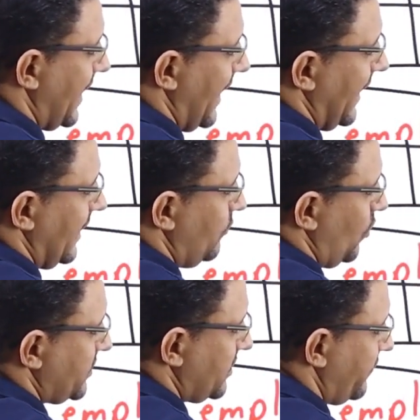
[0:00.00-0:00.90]
ده اللي
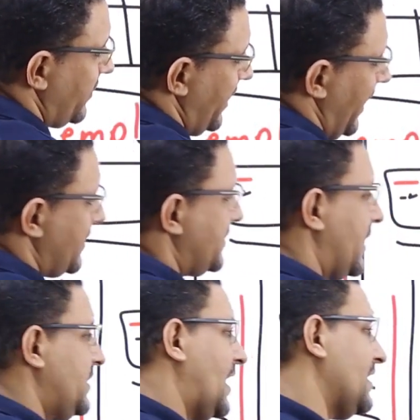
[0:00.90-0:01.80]
بيوظف الناس
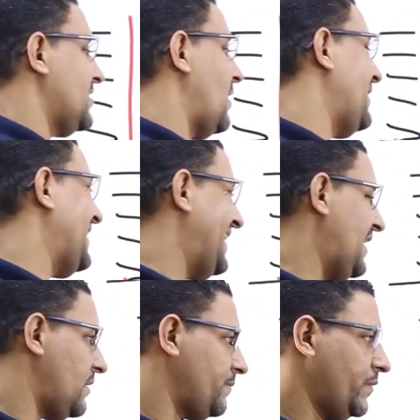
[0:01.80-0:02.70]
يعني دي كان دبل
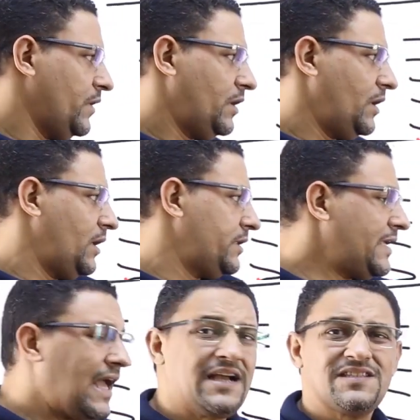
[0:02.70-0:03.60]
اي e،
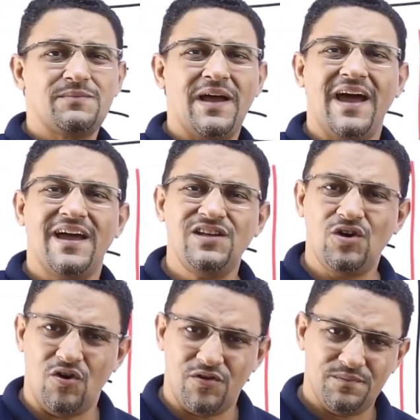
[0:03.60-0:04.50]
دي حاجه اسمها
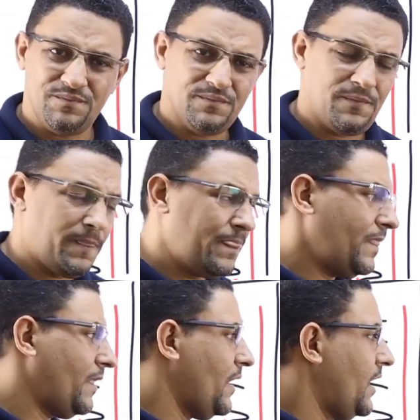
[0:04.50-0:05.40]
اي ار
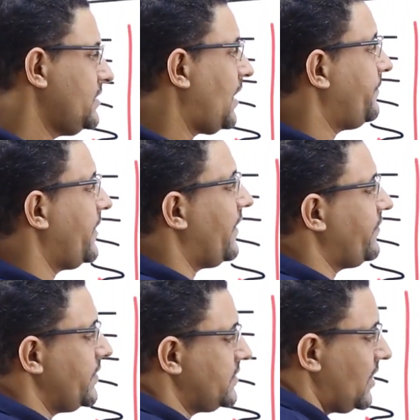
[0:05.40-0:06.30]
طب
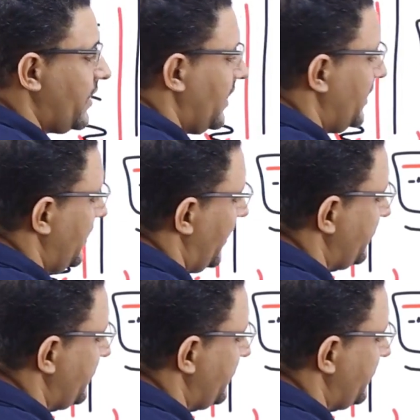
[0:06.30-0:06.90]
تعرف يا مستر ان